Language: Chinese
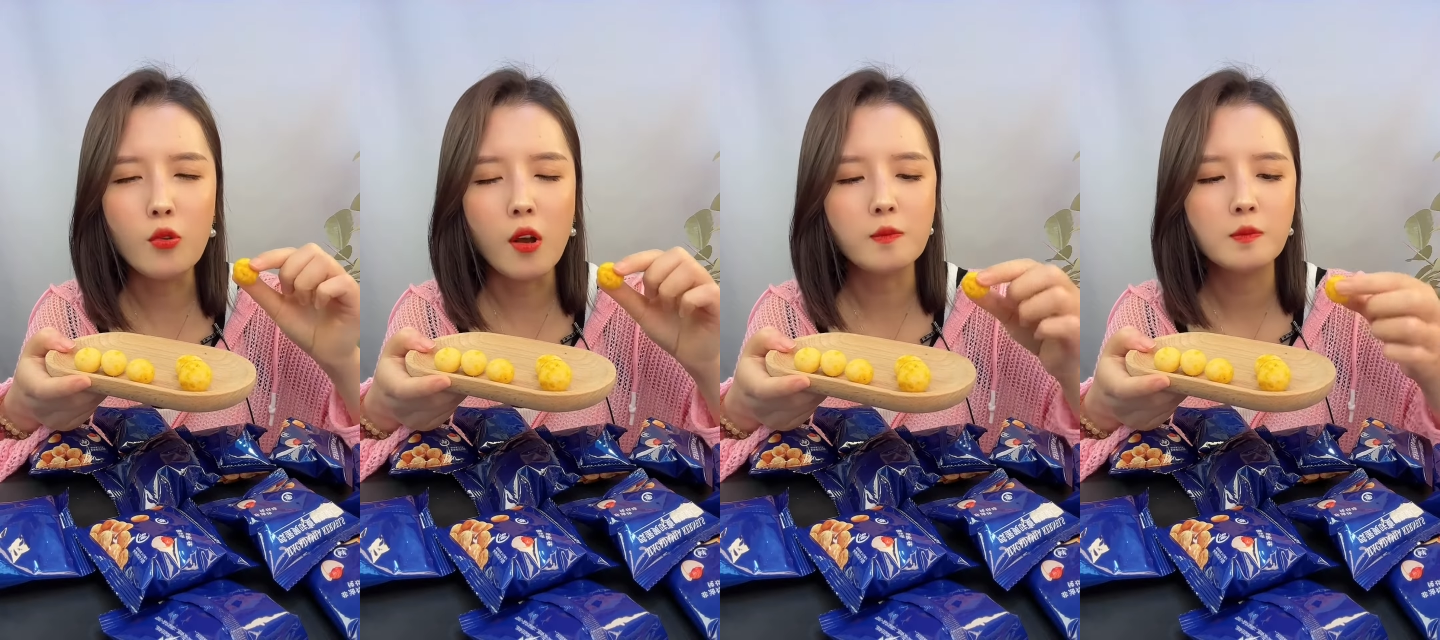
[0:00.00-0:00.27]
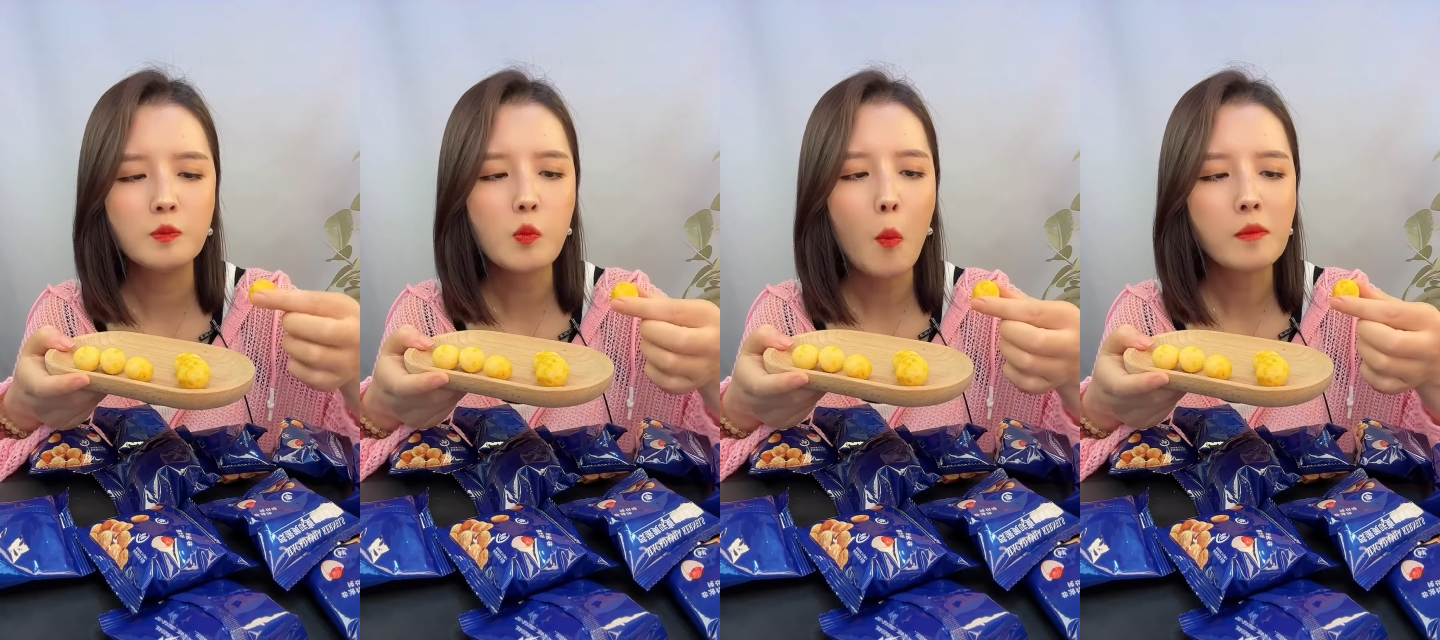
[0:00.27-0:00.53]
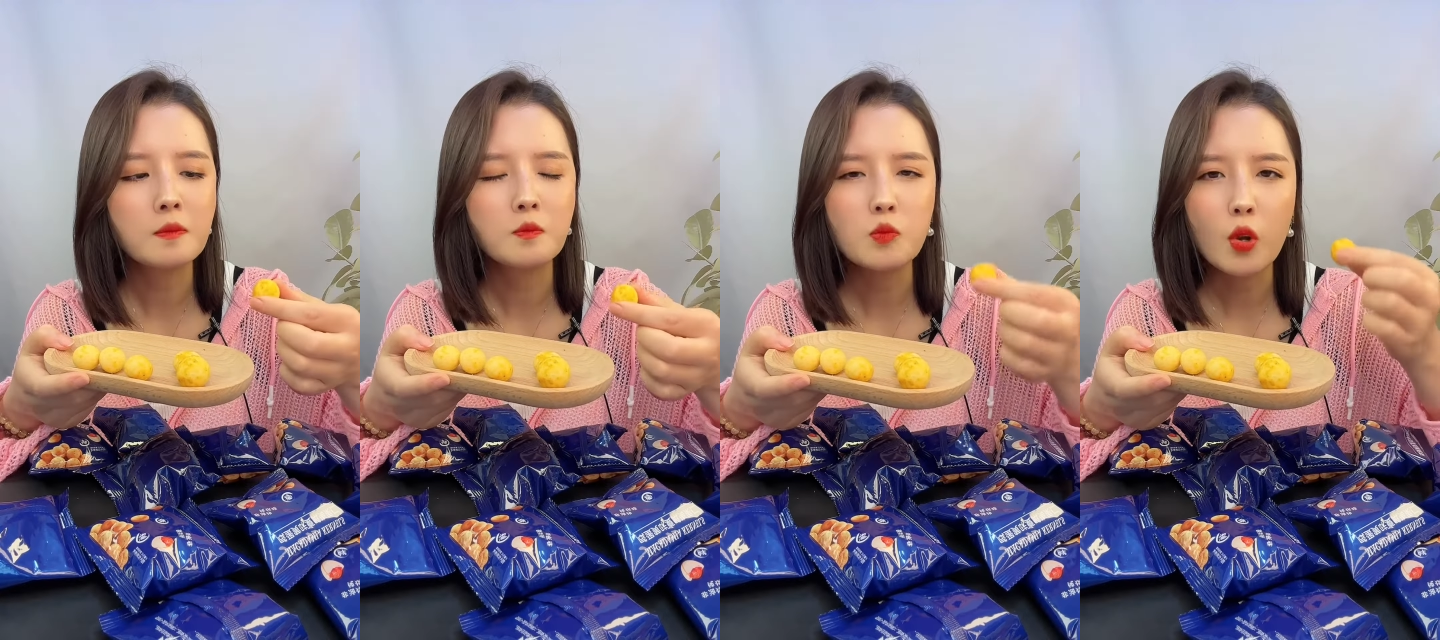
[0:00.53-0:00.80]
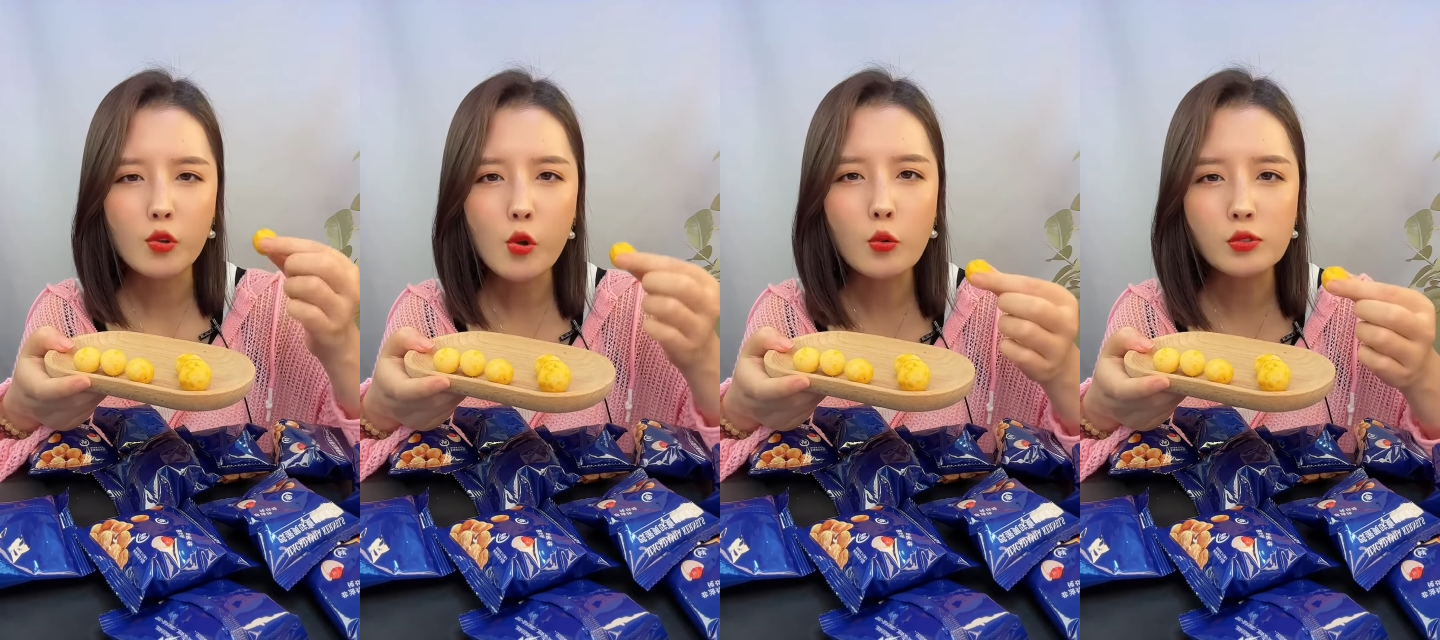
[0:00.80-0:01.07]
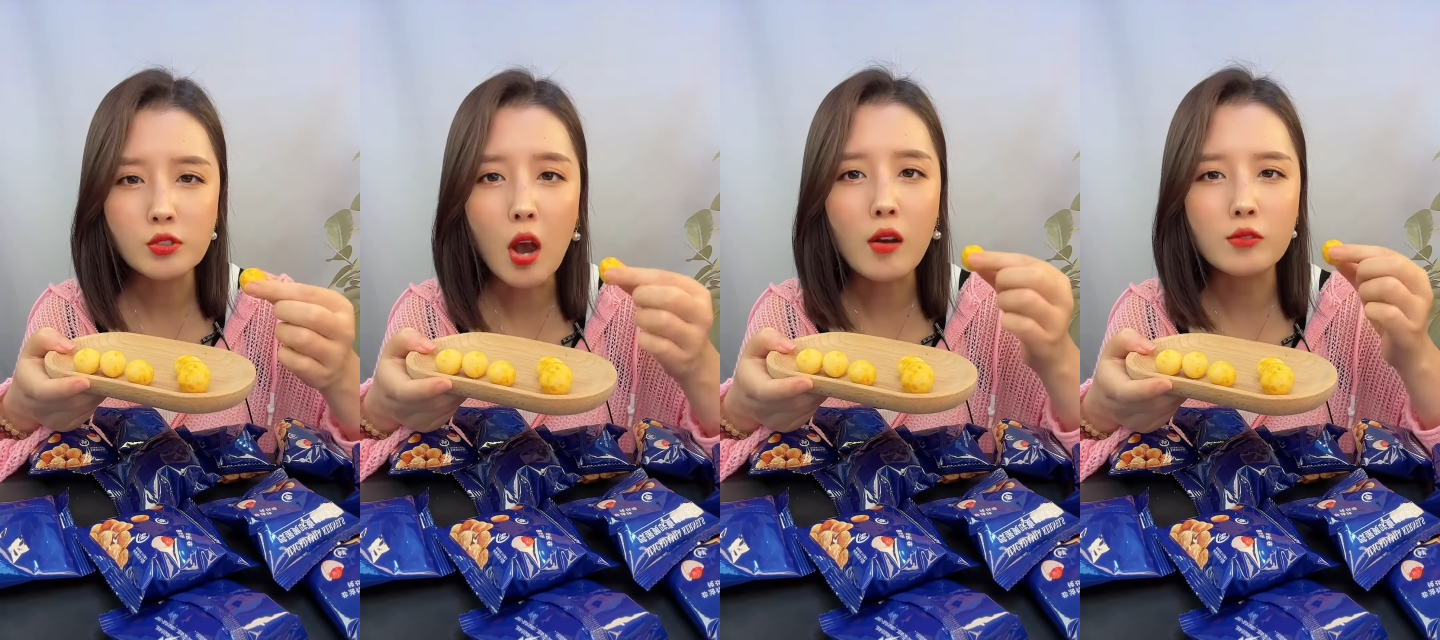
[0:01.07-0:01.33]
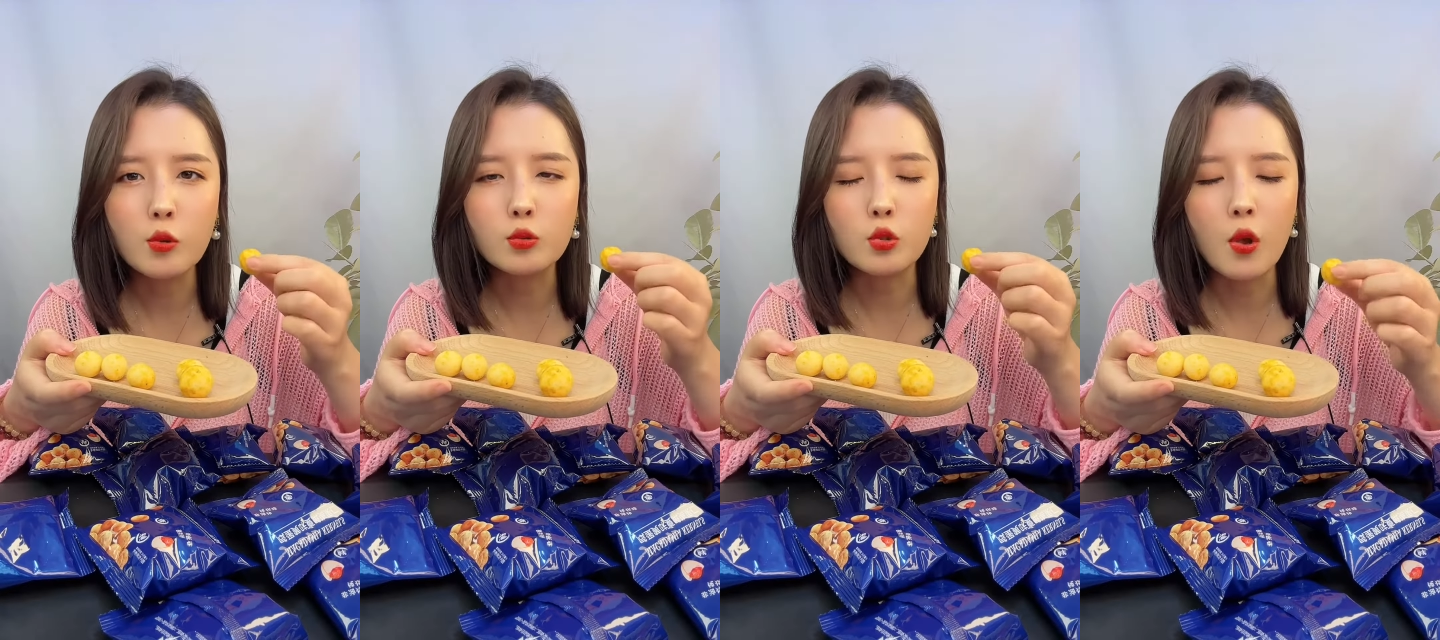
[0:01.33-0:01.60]
郁，又香
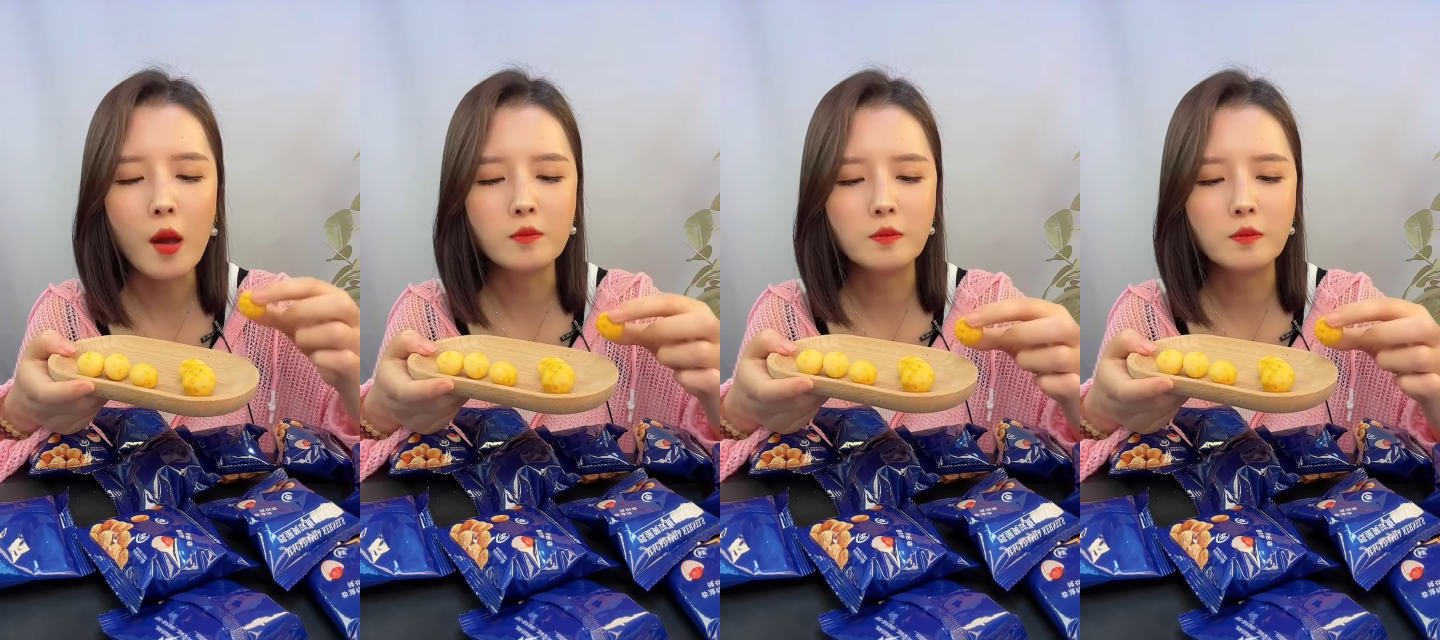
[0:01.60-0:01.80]
又脆。